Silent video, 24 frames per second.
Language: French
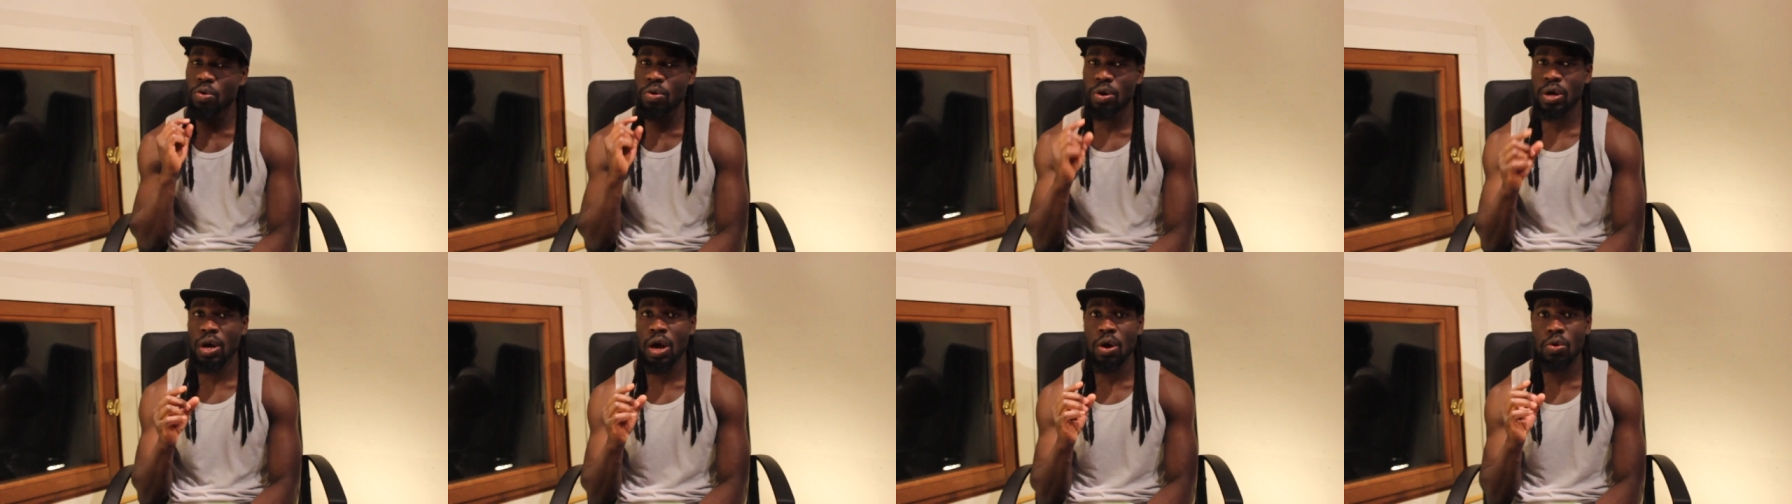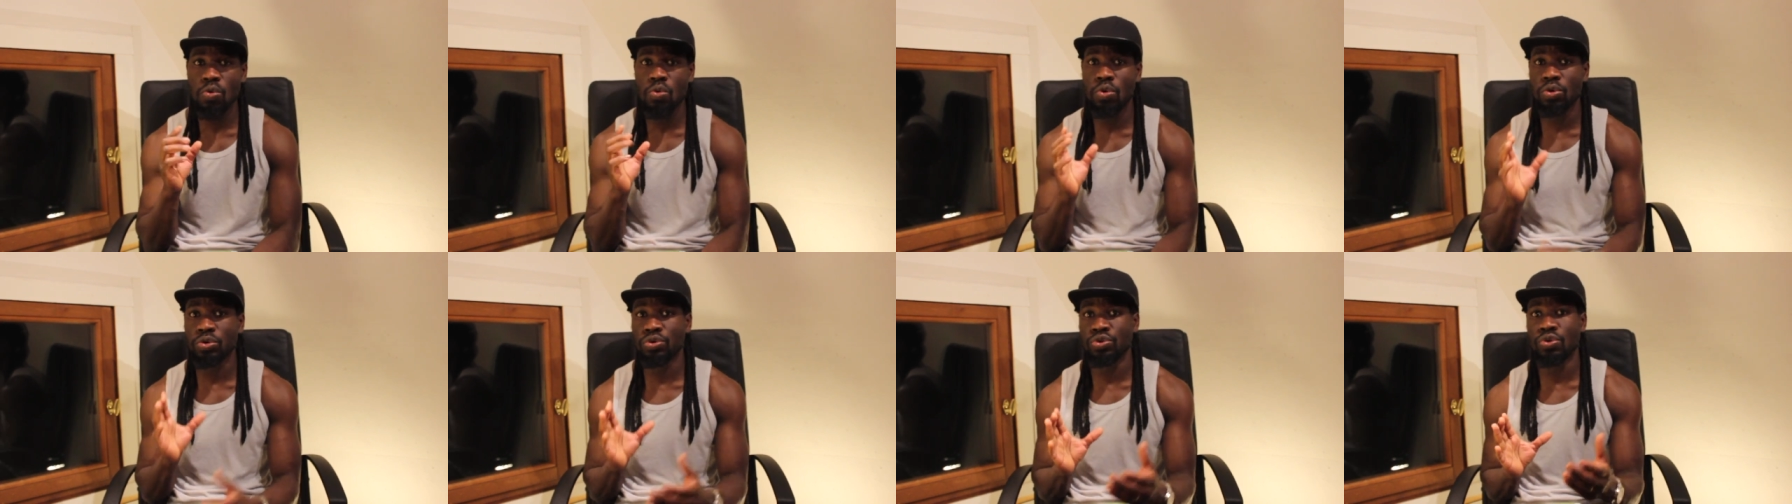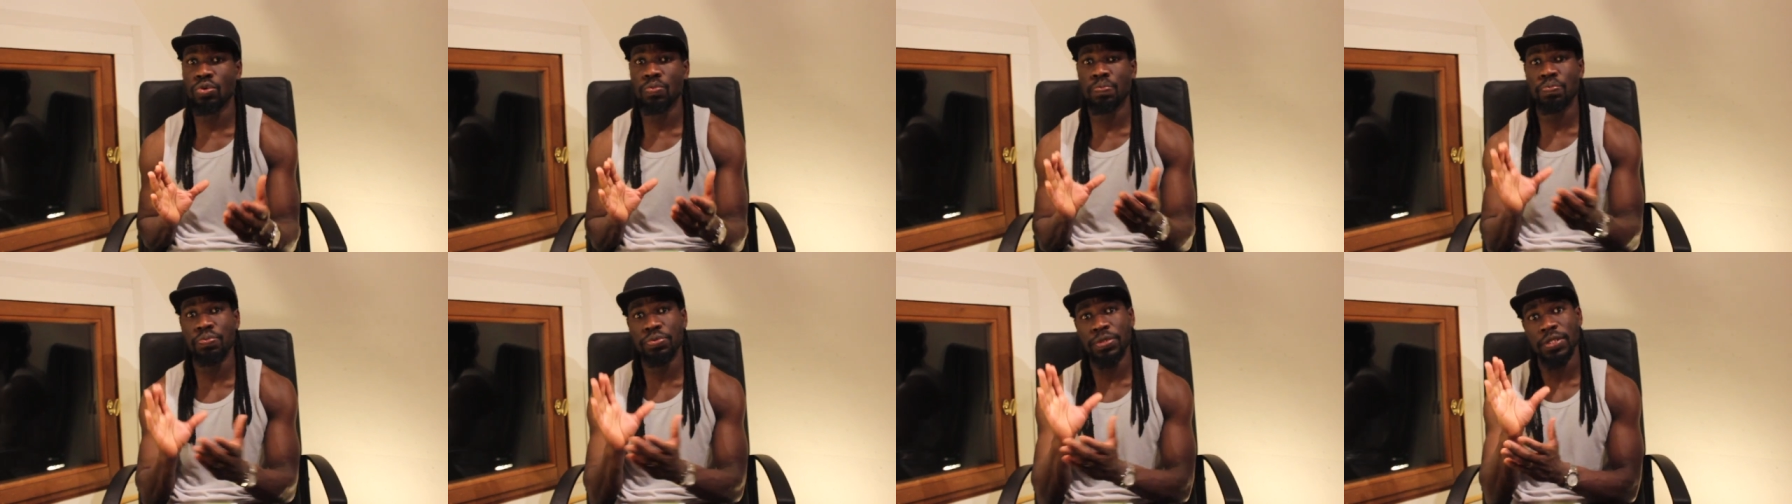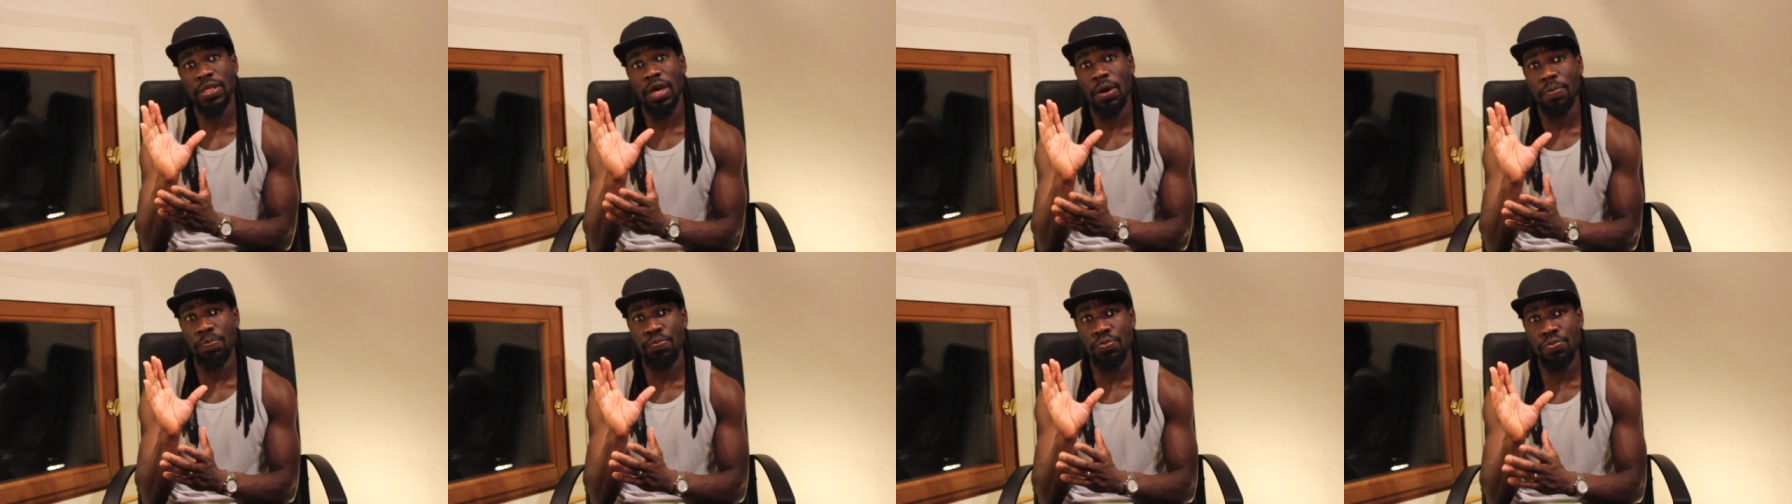au cas où on te
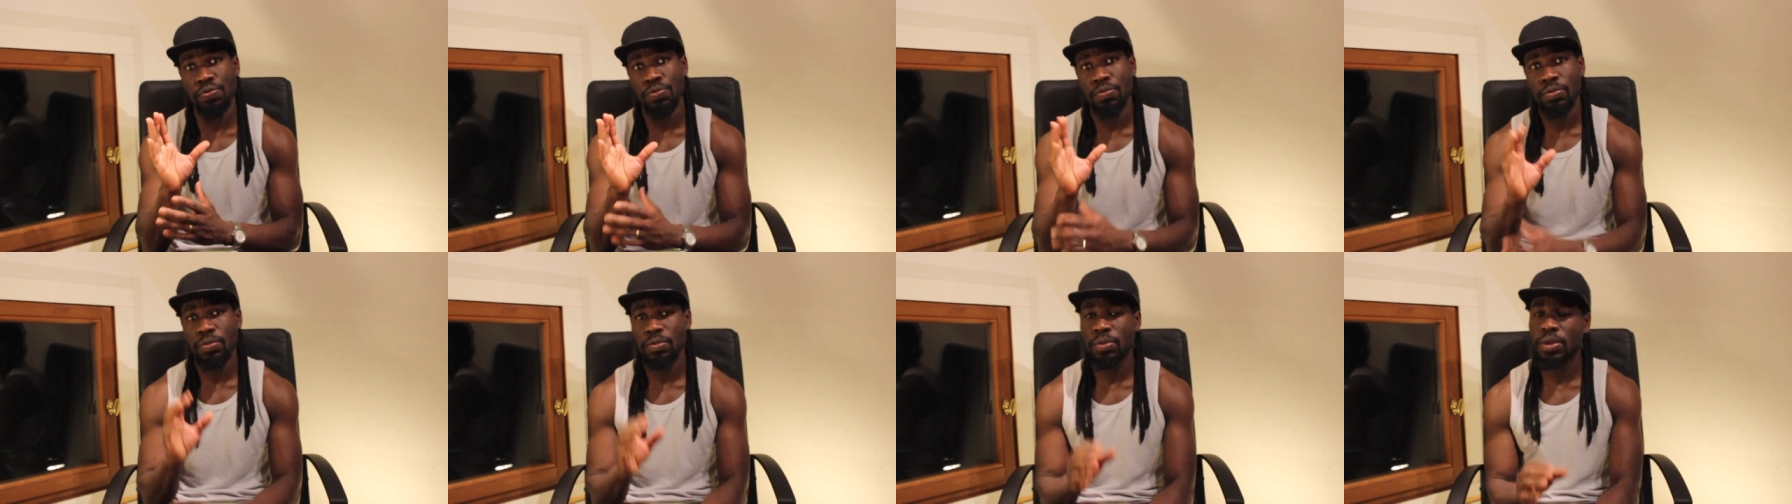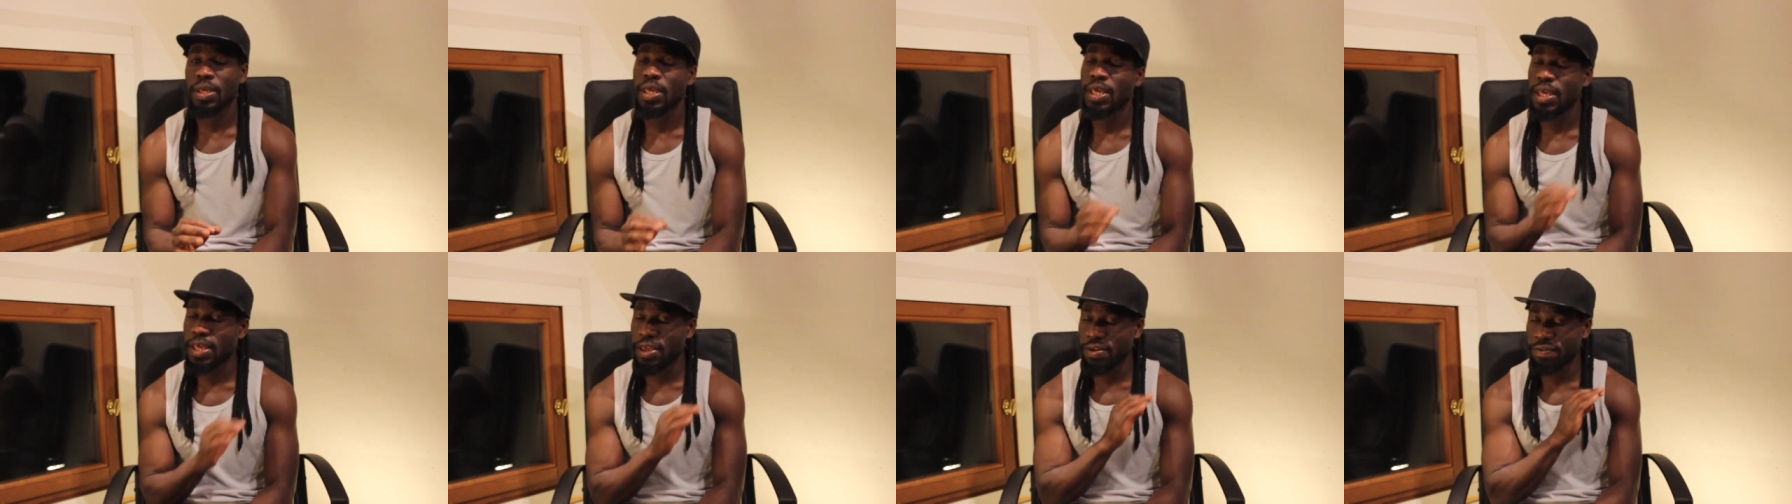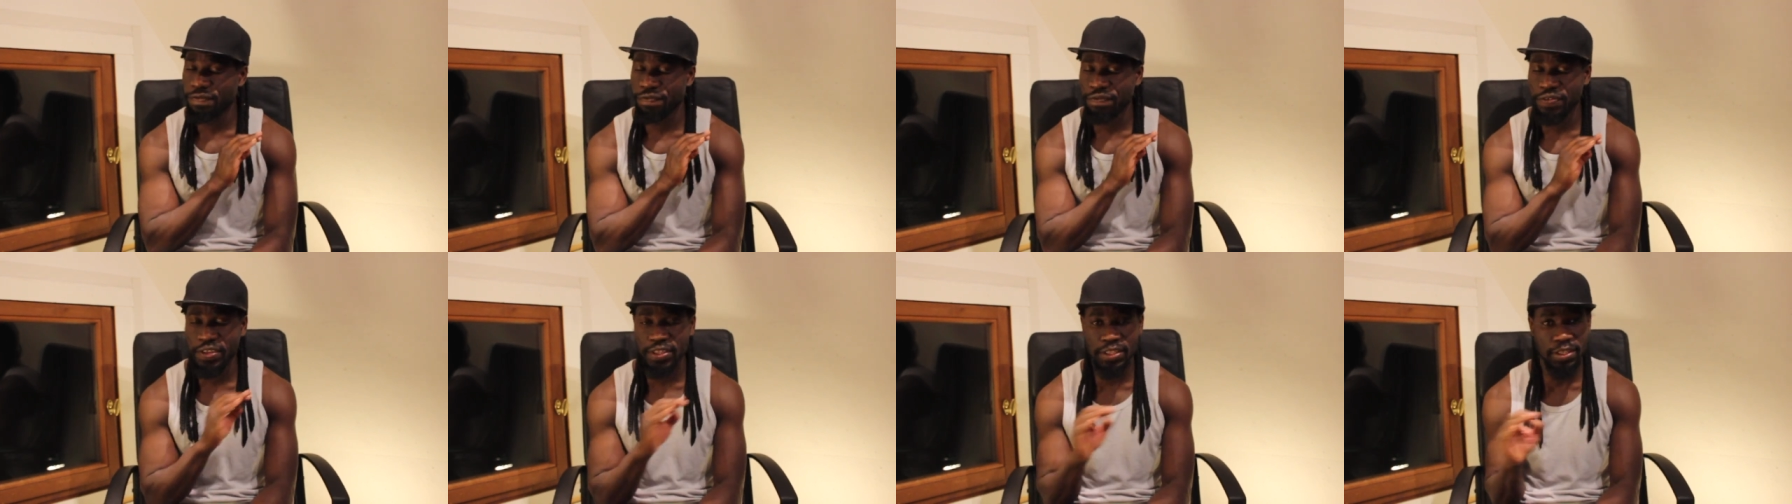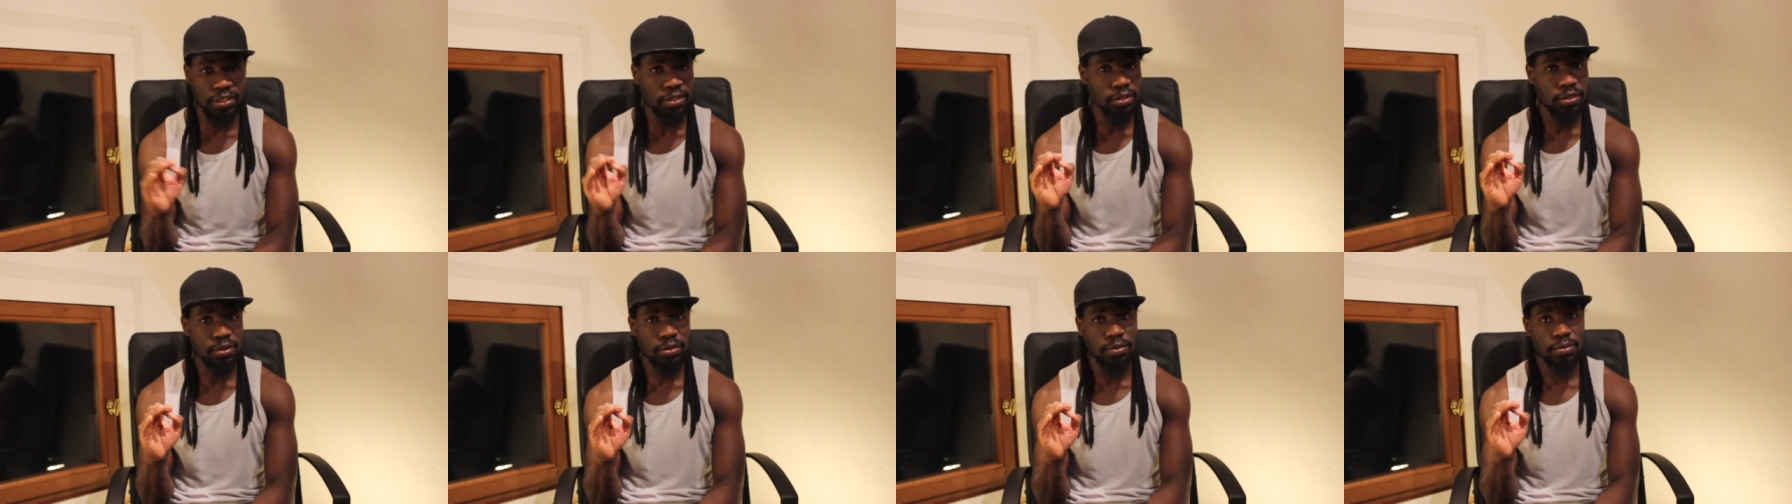pousse à bout.
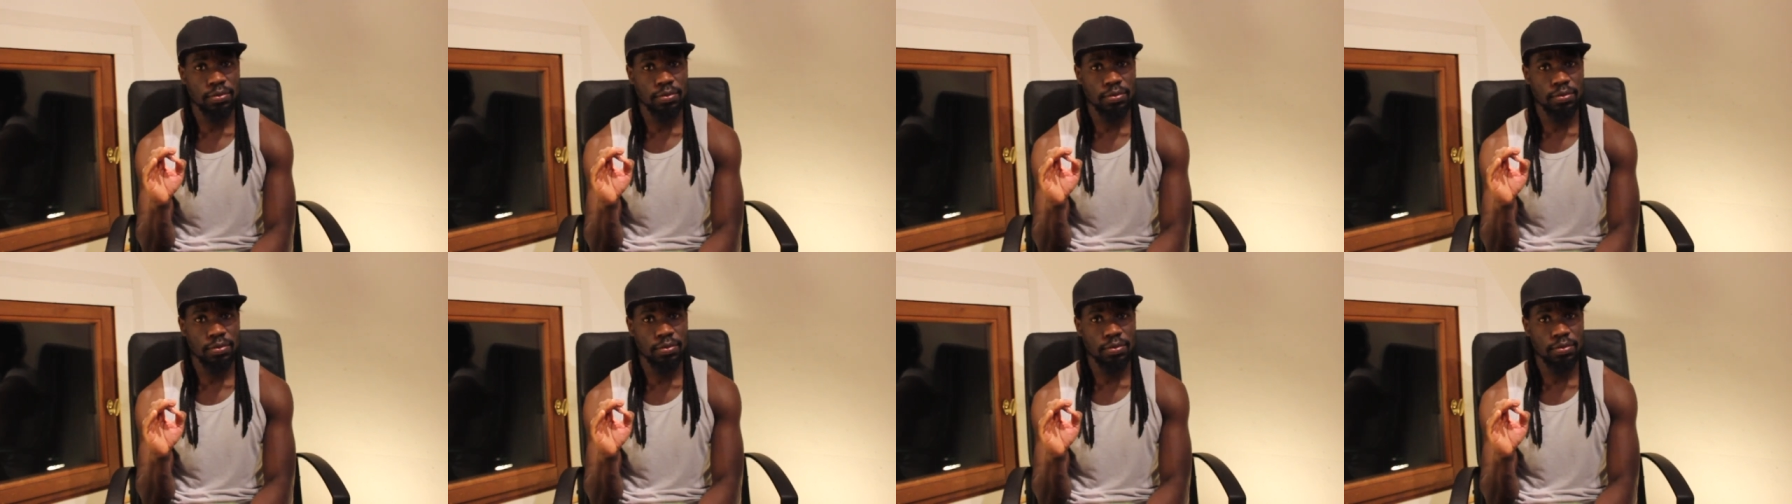Évite.